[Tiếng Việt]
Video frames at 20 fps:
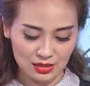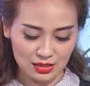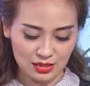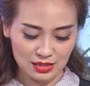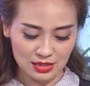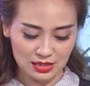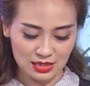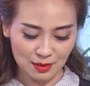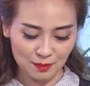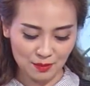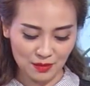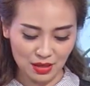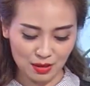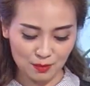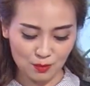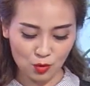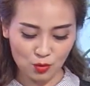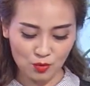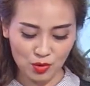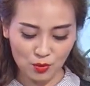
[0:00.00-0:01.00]

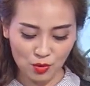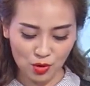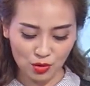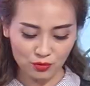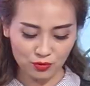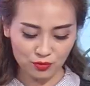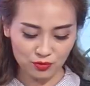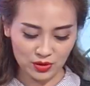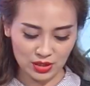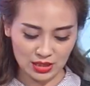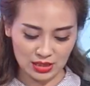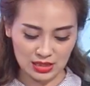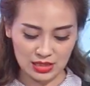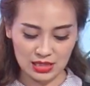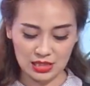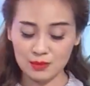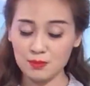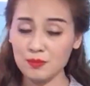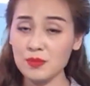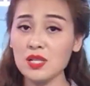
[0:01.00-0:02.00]

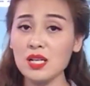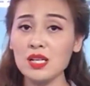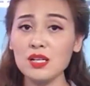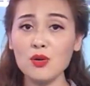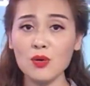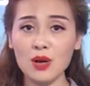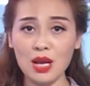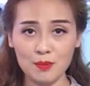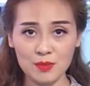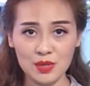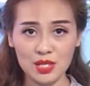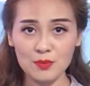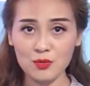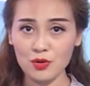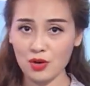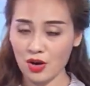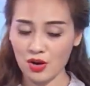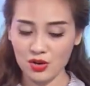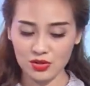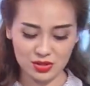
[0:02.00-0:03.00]
941,90 đô la Mỹ
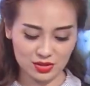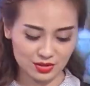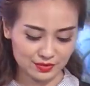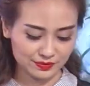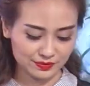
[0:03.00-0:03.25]
một ounce.